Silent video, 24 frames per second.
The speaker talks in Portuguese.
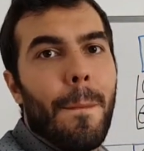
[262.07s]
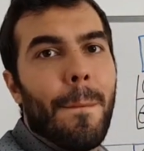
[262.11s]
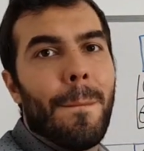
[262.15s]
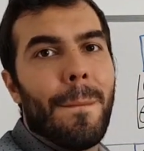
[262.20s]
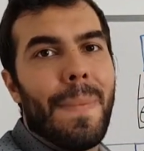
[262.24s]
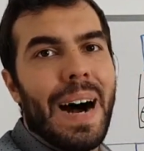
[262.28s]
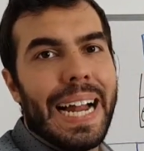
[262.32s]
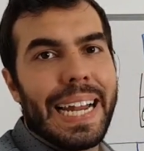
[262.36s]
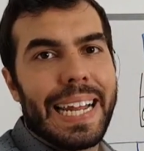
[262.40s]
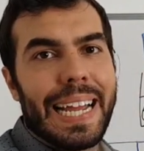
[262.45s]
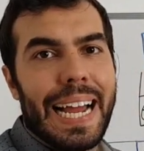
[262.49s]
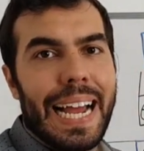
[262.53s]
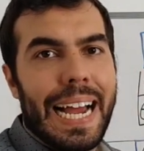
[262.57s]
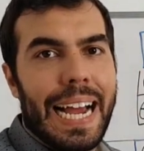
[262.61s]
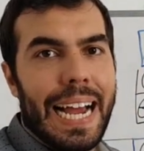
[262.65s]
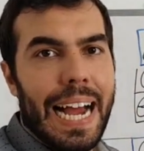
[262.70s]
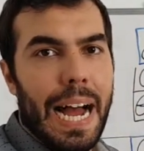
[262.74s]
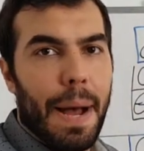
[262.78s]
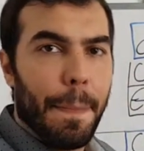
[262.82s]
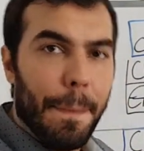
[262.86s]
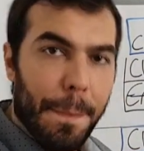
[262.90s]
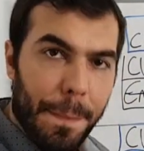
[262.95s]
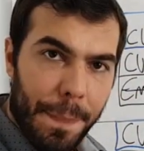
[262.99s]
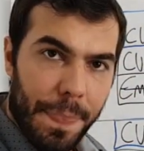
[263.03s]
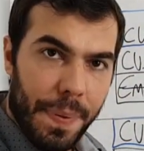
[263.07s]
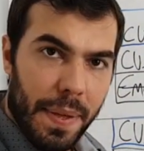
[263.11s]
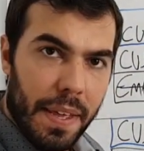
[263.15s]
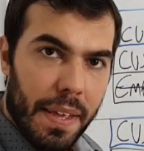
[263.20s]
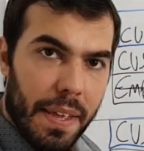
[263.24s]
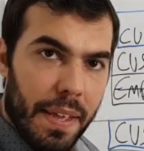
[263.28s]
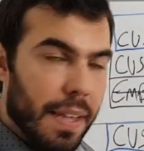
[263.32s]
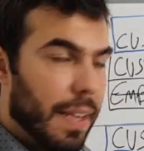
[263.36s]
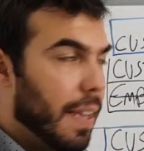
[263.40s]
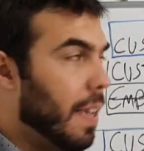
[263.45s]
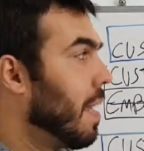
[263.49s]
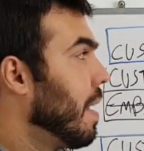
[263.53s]
markup,
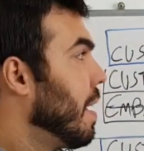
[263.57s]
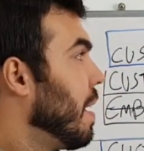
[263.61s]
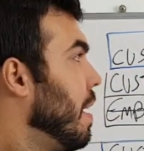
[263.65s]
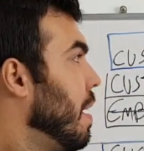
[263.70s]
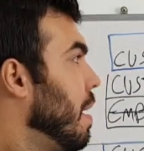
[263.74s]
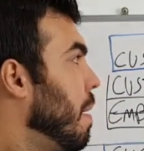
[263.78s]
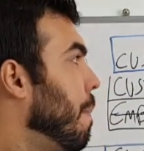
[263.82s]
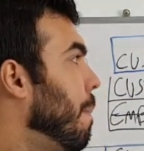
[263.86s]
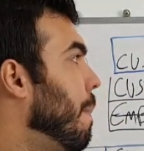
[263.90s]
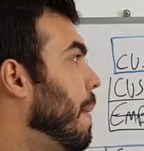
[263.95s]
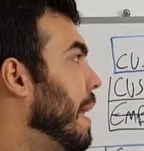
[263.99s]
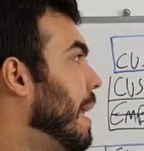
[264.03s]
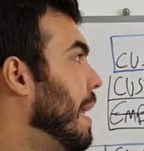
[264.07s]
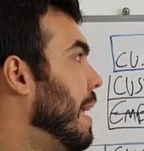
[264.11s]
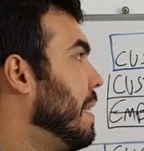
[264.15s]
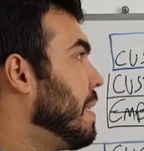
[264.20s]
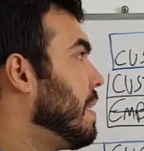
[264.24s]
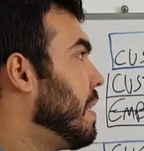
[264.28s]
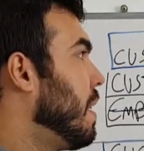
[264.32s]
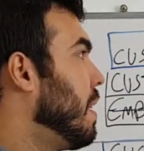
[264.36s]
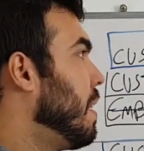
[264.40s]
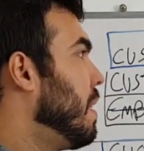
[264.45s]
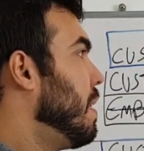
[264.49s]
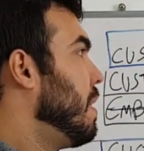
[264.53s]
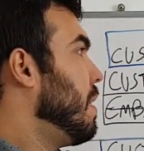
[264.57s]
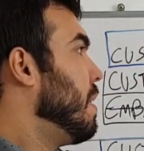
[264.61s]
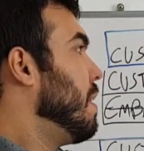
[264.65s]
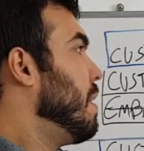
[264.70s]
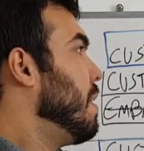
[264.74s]
beleza?